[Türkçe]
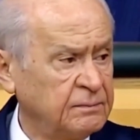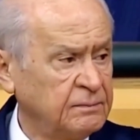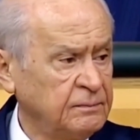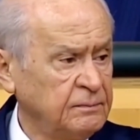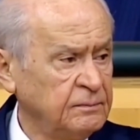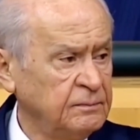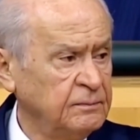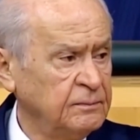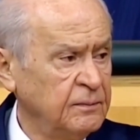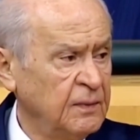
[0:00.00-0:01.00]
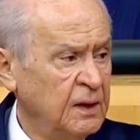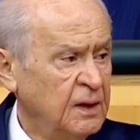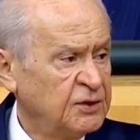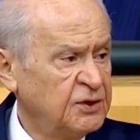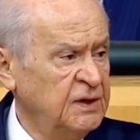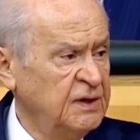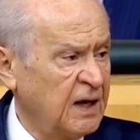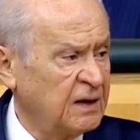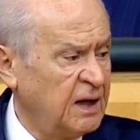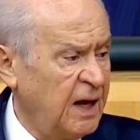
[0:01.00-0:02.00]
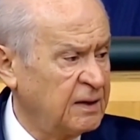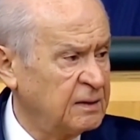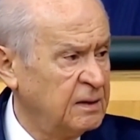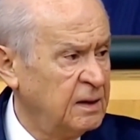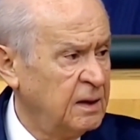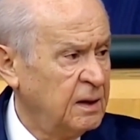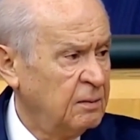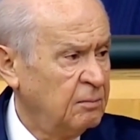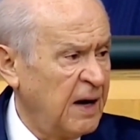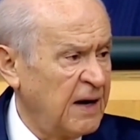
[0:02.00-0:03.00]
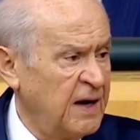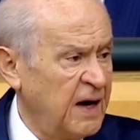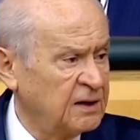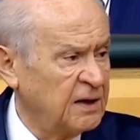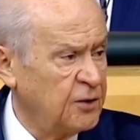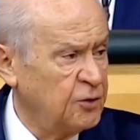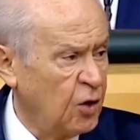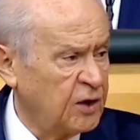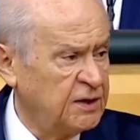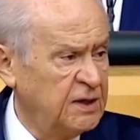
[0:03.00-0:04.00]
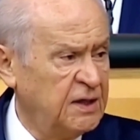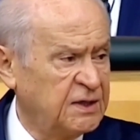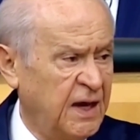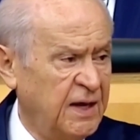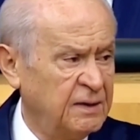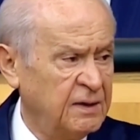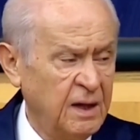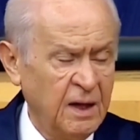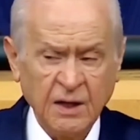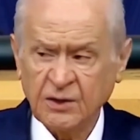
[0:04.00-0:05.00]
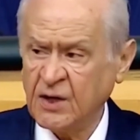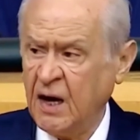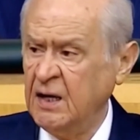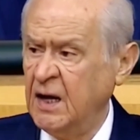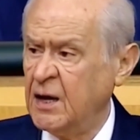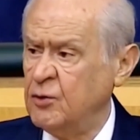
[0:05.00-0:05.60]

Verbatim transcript: Çanak tutmasaydı kimse ya tutmasaydınız kimse sadece şey değil yani bu